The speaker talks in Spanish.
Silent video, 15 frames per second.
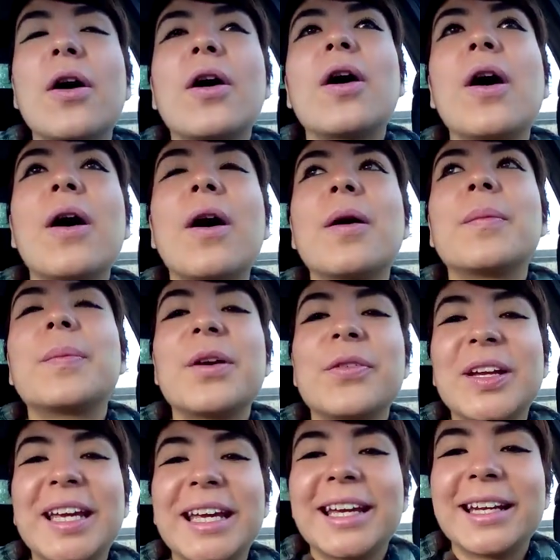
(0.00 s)
Oh, por
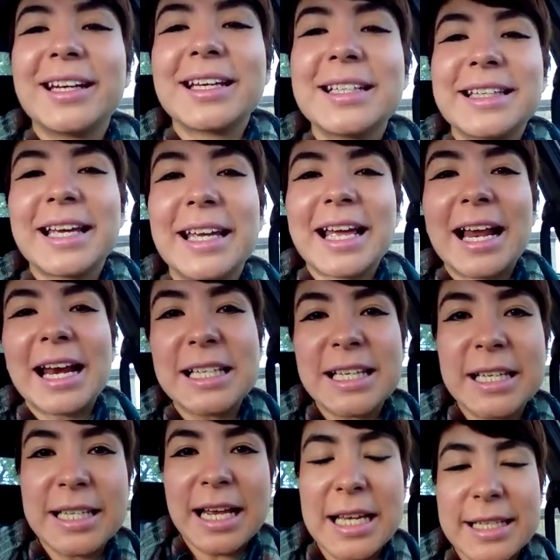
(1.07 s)
fin, este, ya las
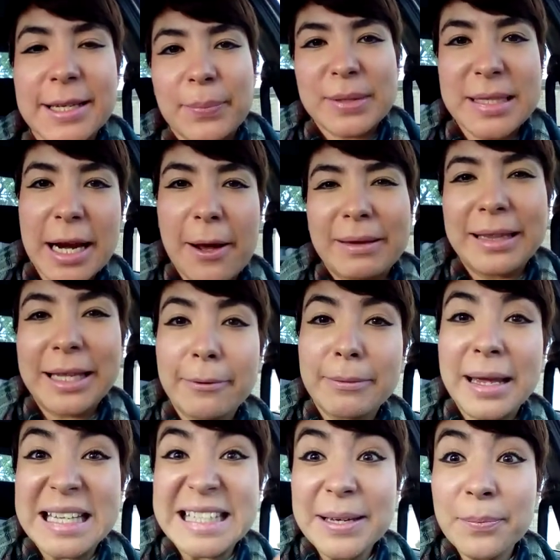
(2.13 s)
ensalas empiezan a vender
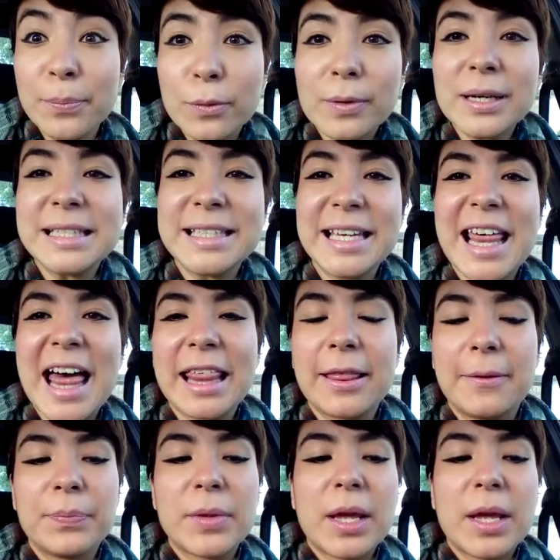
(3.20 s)
bien sin publicidad.